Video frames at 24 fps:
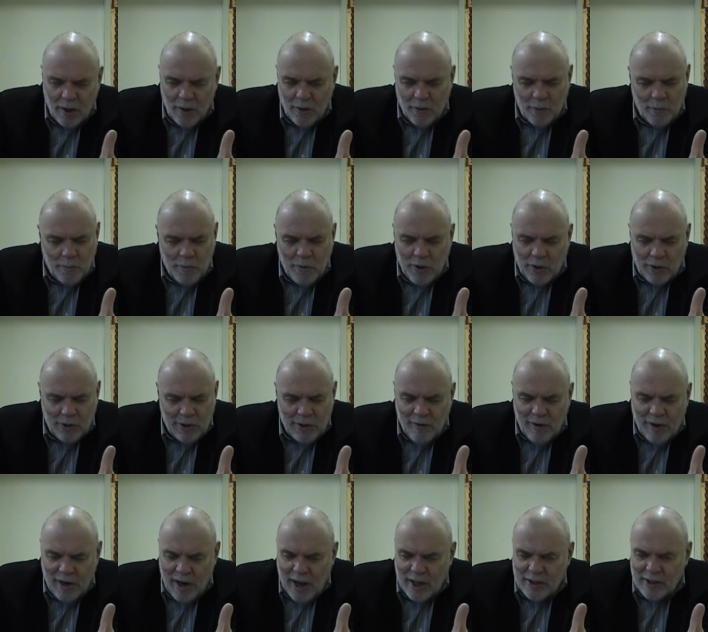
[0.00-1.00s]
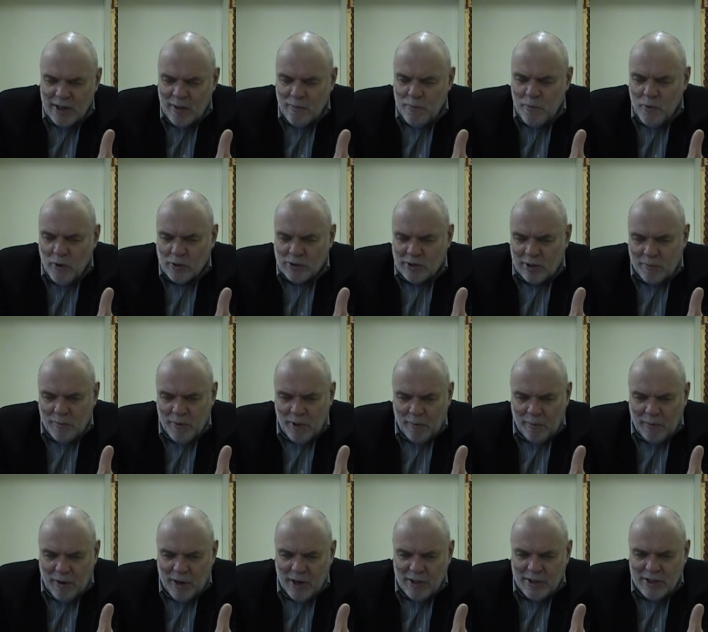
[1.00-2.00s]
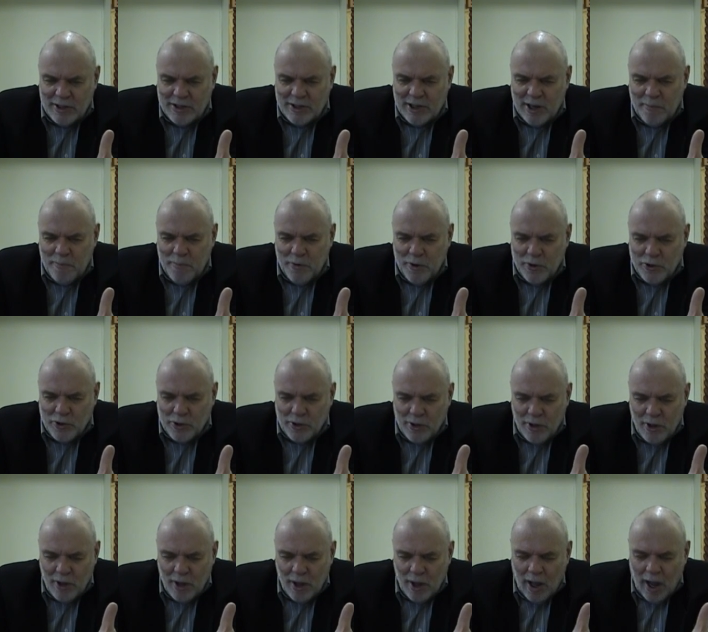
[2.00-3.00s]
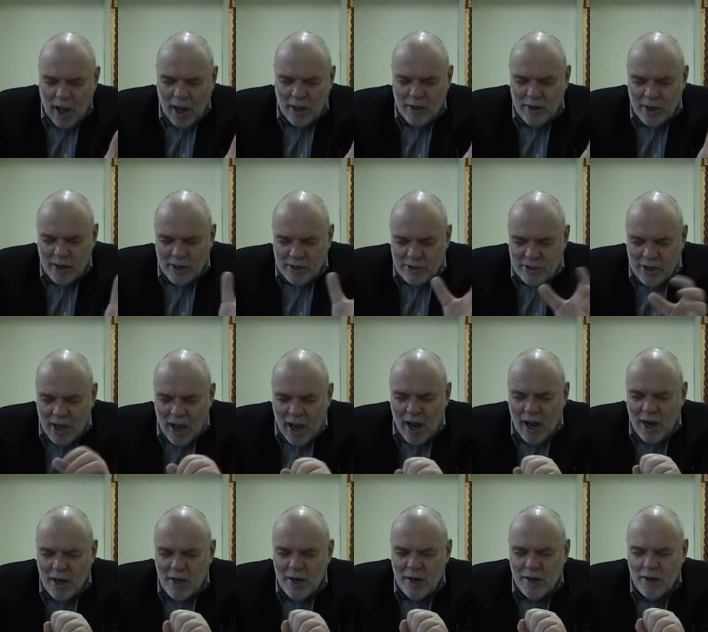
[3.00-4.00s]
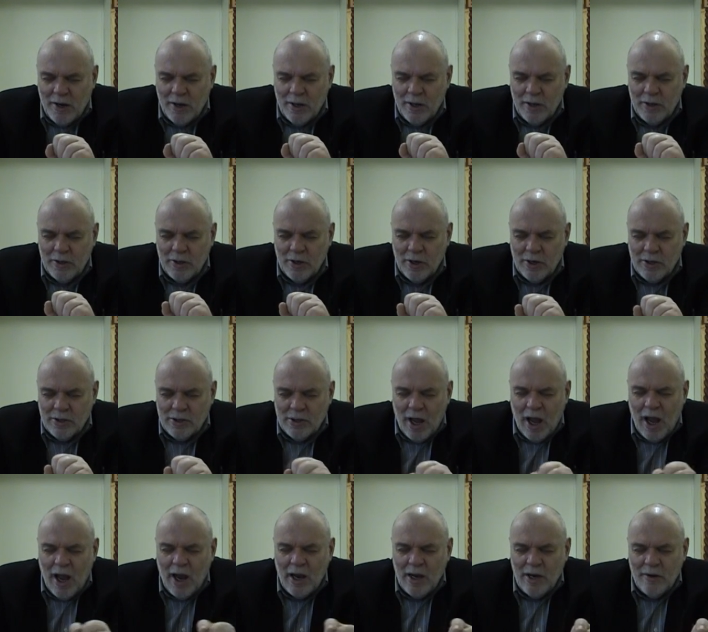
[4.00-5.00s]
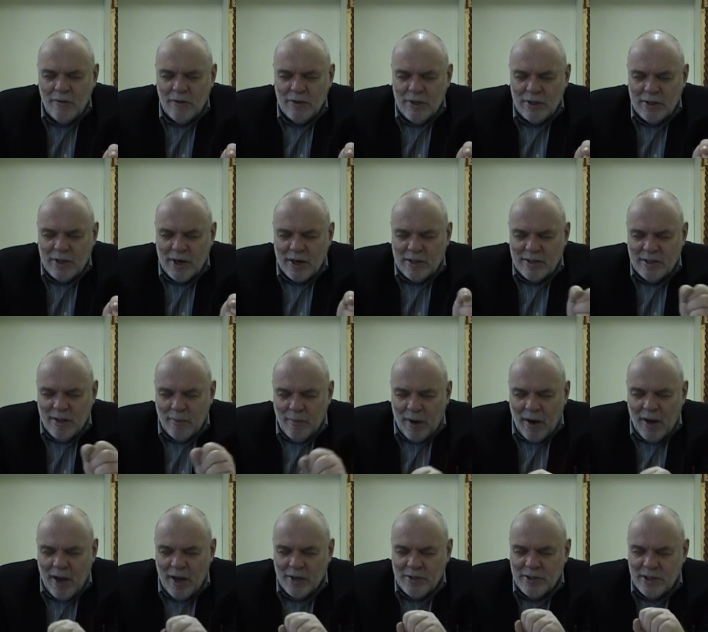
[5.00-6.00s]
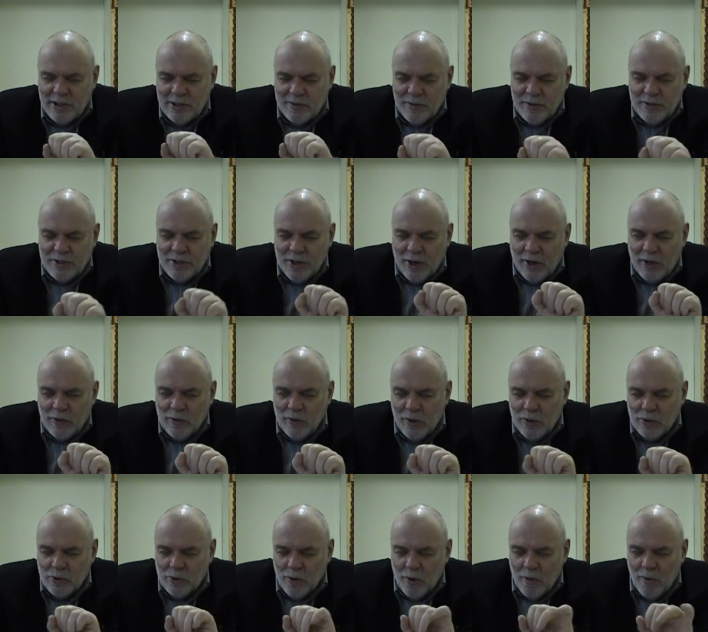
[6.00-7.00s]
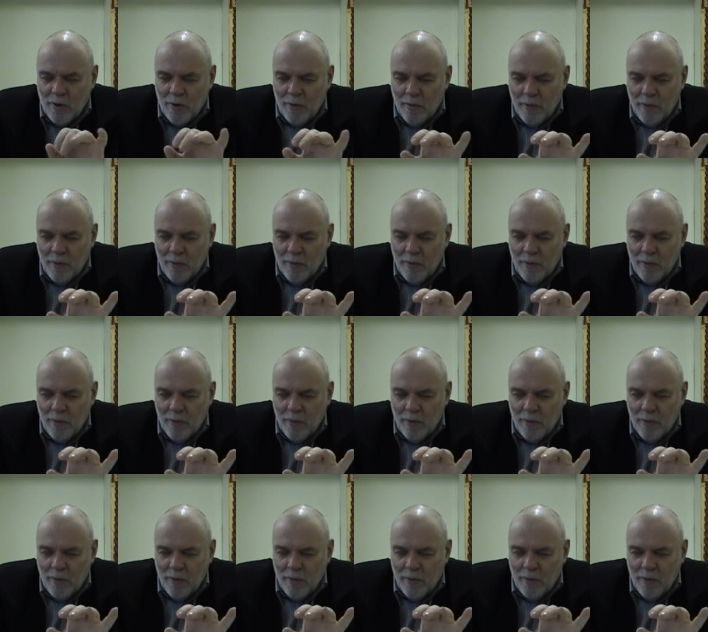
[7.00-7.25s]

Мир невероятно пестр, мир калейдоскопичен. А нельзя ли, нельзя ли вот это разнообразие свести к одной основе?